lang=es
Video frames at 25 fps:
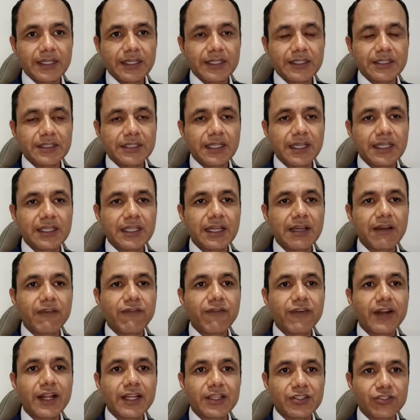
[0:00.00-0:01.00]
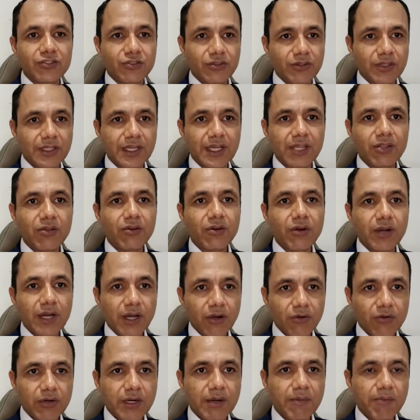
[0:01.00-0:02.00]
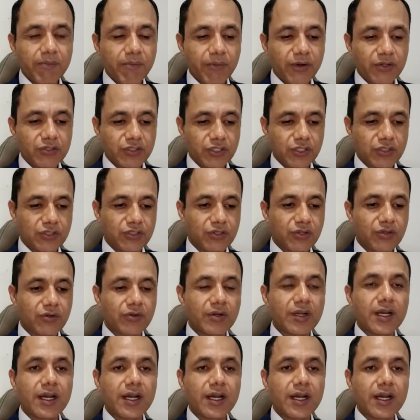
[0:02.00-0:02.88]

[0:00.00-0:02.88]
está ya fraccionado, aún en posesión,